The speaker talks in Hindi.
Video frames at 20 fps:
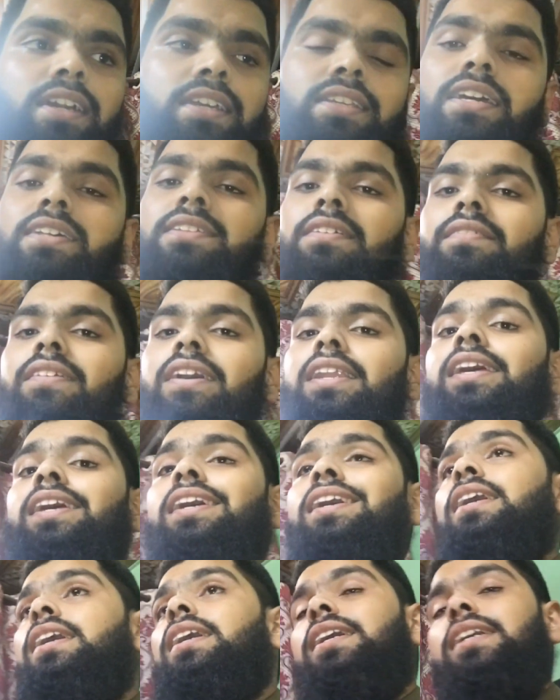है क्या सवाल
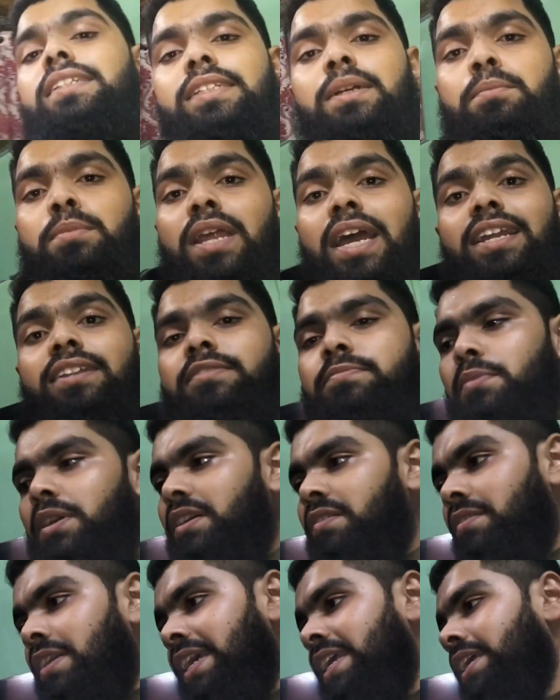है जब लाइट्स
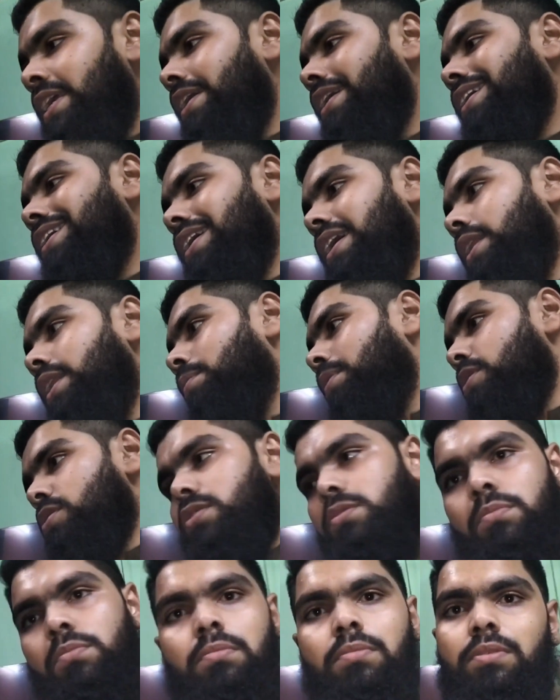मंगवाएंगे कल
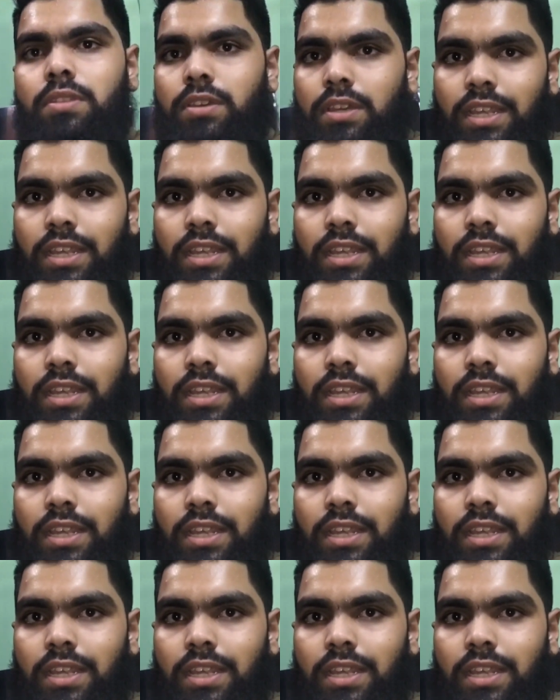परसों